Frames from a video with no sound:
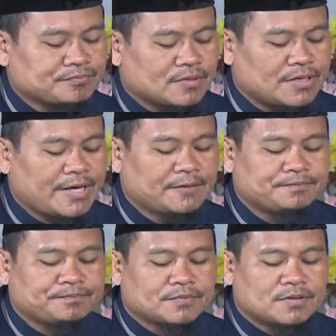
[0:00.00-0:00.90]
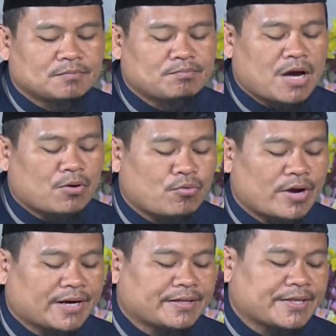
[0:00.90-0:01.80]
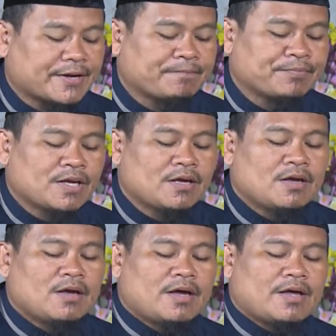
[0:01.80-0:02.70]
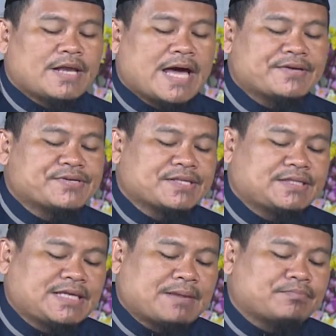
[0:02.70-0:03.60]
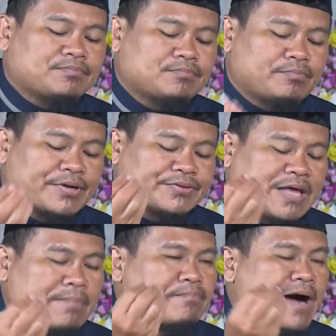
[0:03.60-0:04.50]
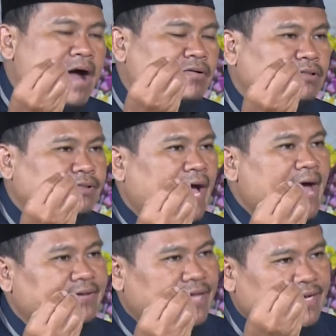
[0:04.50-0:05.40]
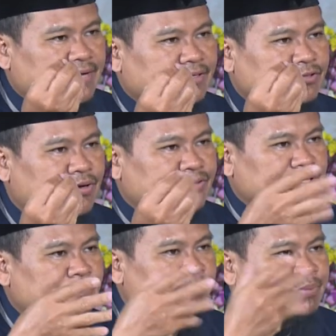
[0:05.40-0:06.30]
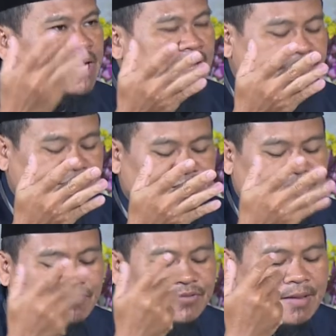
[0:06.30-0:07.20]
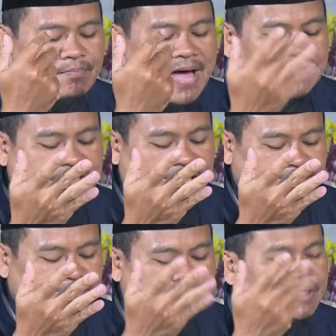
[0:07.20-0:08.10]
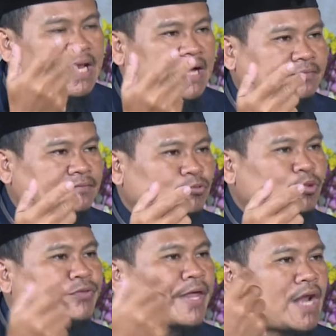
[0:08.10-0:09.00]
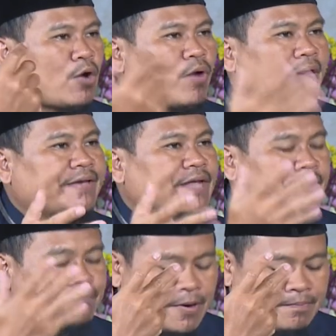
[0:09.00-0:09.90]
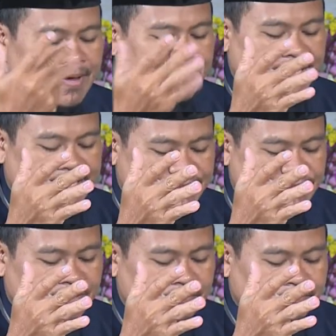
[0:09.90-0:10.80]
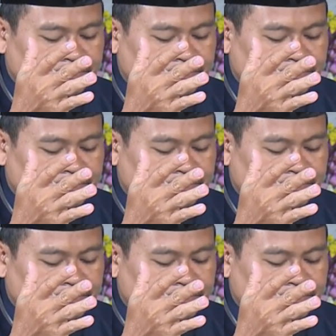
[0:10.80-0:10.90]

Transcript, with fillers: Ya, ma huwa akthar. Dan setiap bertambah ta'addadat itu artinya berbilang. Setiap dia banyak berbilang watanawa'at dan bervariasi,